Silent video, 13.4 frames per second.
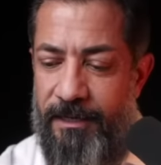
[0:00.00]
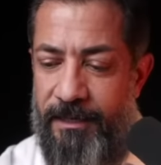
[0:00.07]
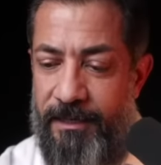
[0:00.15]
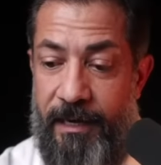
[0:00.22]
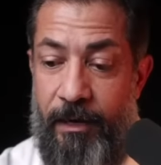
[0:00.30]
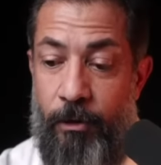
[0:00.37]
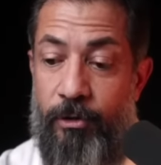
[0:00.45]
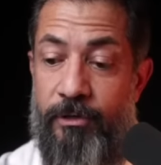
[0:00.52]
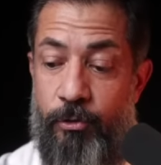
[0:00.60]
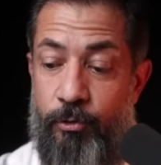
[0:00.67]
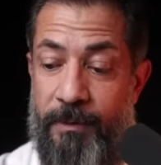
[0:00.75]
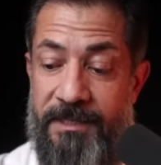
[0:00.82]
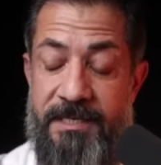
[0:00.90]
auch
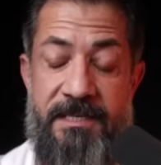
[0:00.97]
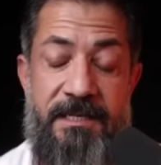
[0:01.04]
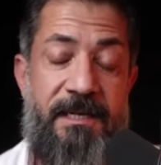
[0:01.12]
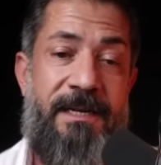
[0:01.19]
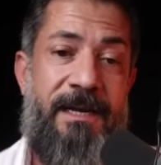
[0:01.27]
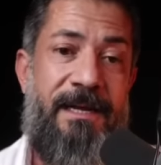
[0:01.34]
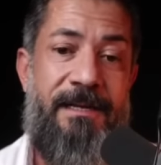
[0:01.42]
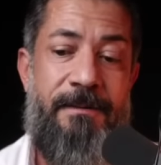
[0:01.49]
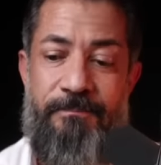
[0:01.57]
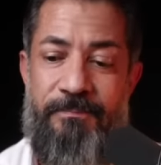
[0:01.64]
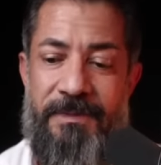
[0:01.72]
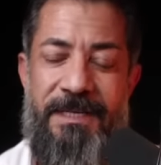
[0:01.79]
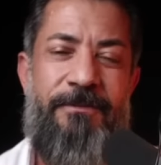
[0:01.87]
über diesen Kanal
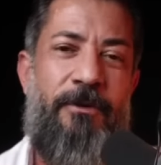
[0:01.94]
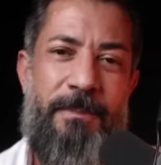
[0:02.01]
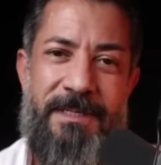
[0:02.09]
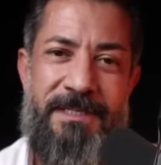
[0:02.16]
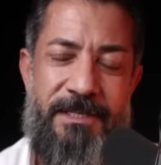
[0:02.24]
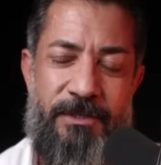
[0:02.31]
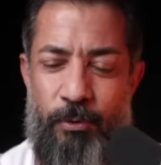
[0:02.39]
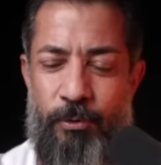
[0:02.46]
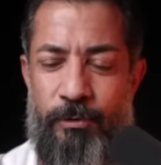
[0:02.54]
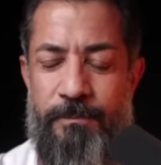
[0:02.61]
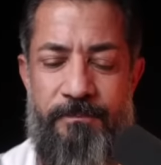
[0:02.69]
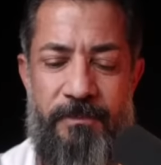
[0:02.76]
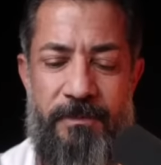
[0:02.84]

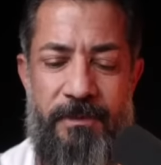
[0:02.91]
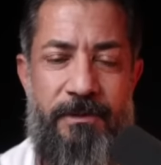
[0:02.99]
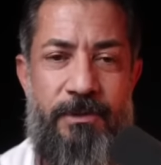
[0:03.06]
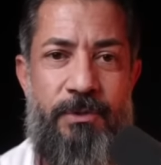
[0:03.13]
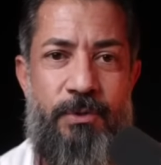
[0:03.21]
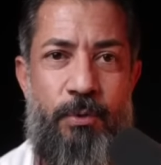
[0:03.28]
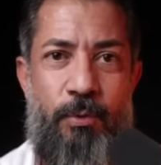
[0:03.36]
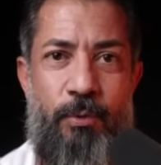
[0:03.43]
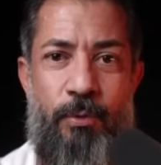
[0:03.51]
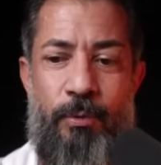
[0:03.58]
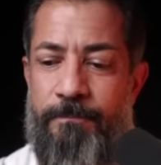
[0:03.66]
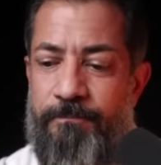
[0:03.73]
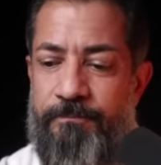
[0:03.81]
Informationen zu